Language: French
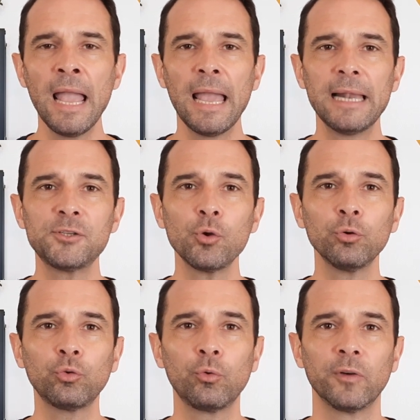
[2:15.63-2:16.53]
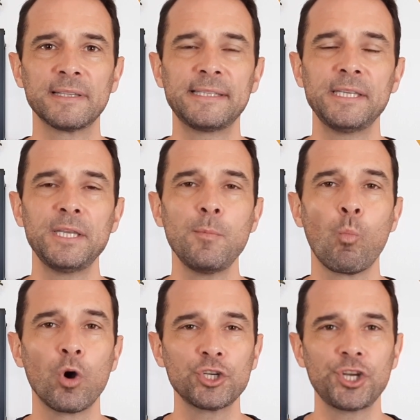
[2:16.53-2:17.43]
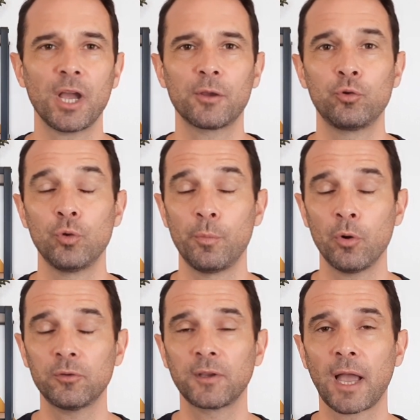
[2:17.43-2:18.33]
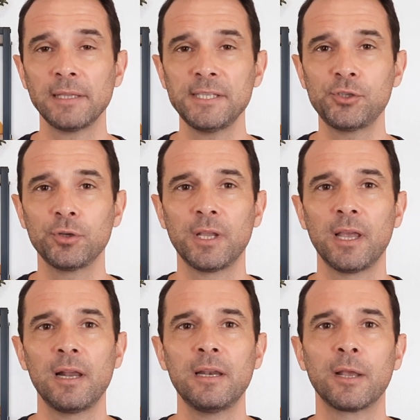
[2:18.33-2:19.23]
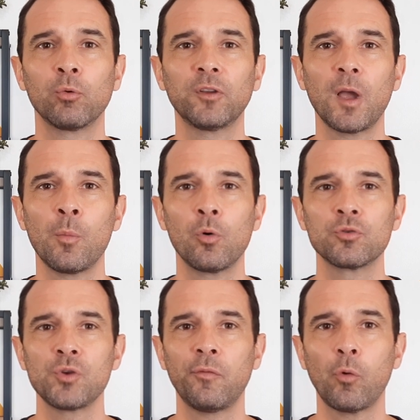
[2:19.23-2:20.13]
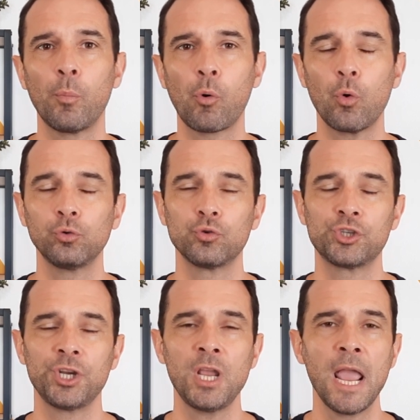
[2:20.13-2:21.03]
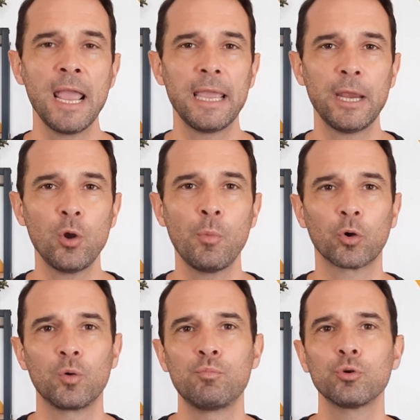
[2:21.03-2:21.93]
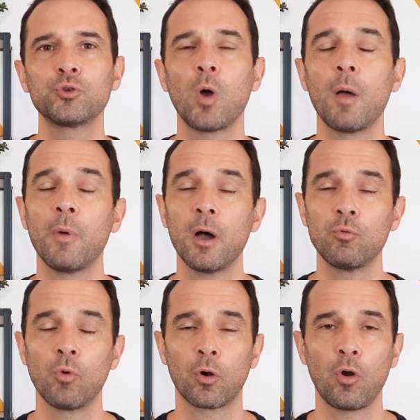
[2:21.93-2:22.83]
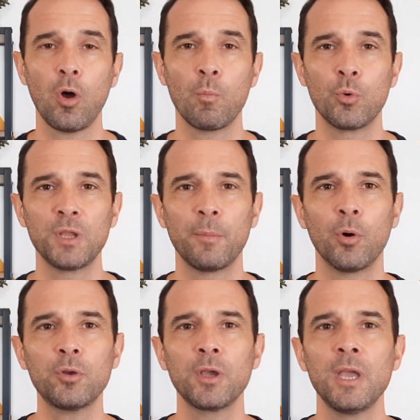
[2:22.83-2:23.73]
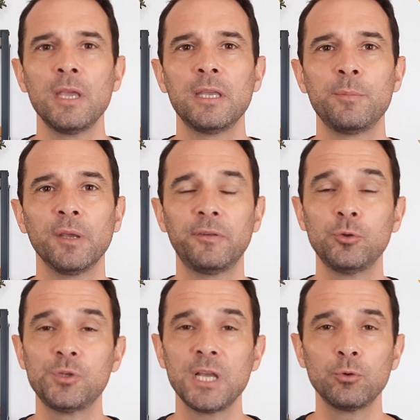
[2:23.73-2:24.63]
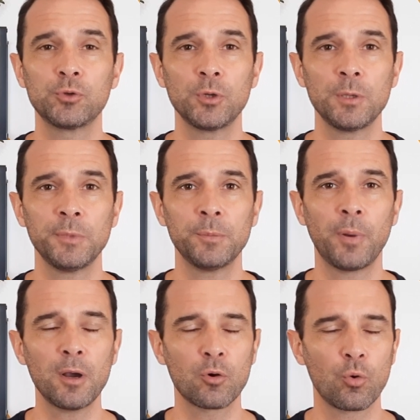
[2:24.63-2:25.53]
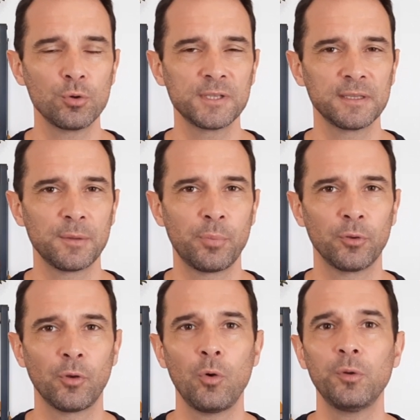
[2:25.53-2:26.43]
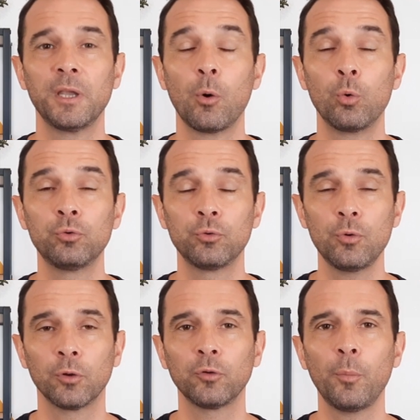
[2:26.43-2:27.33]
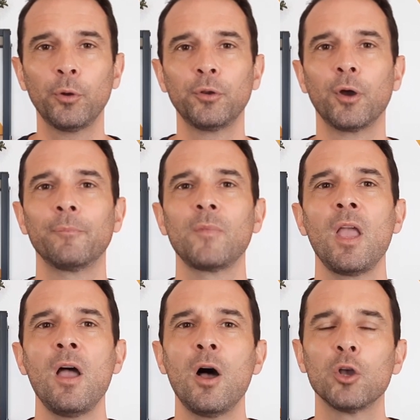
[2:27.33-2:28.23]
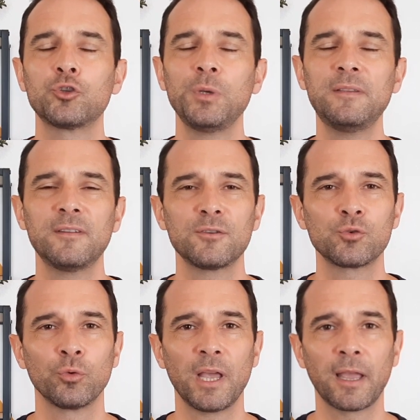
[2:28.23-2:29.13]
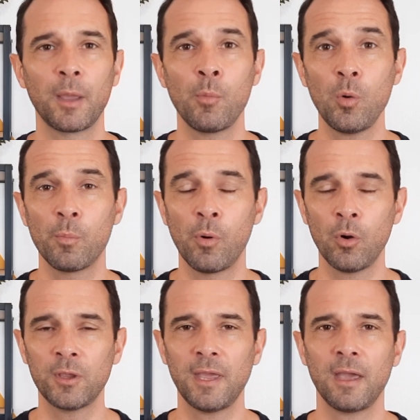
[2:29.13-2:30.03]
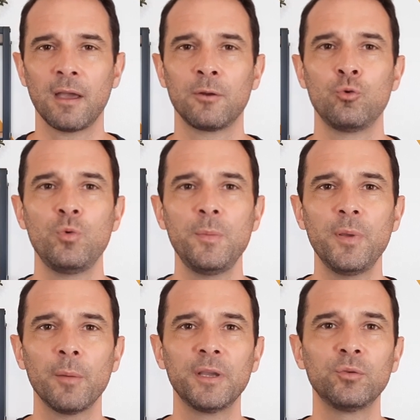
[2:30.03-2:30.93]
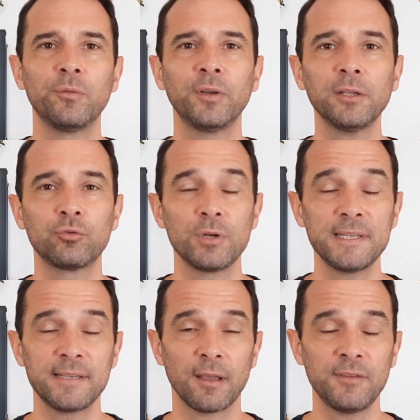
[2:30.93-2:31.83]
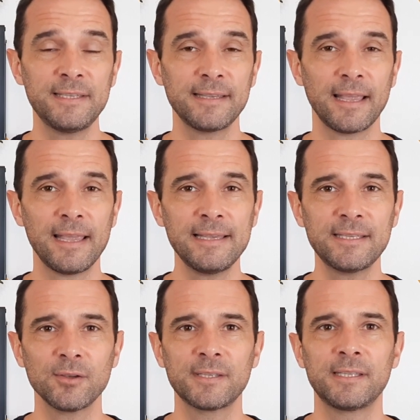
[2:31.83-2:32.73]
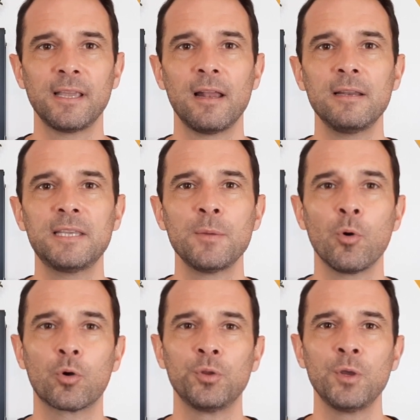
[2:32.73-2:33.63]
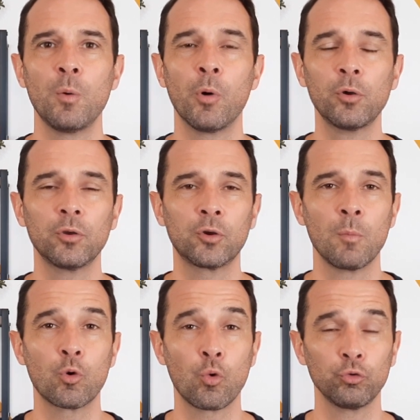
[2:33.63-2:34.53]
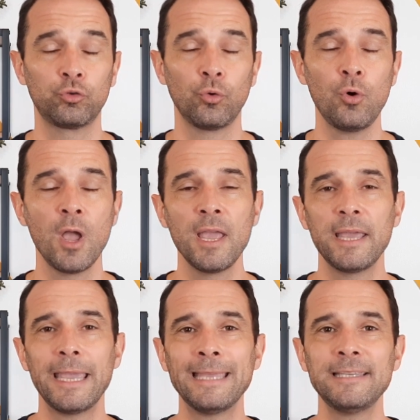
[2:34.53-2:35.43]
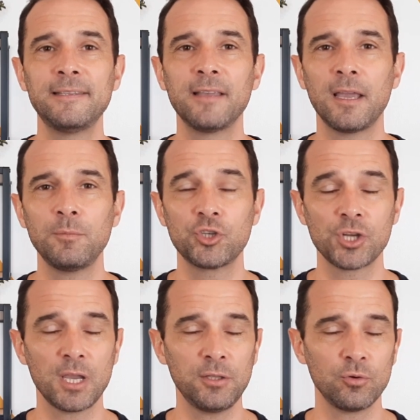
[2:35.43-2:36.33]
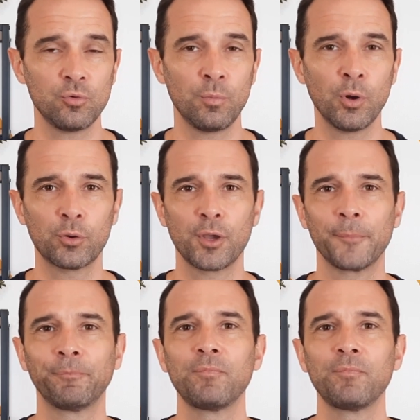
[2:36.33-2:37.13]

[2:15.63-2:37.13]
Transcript: Elle se retrouve ainsi moins chère qu'une banque traditionnelle et contrairement aux offres pro de chez EloBank, Boursorama ou encore Monabank, eh bien ne se limite pas qu'aux indépendants et auto-entrepreneurs. Ensuite, son agrément bancaire lui permet d'offrir tous les services essentiels qui manquent aux néobanques comme Conto, Anytime, Shine ou Blanquin.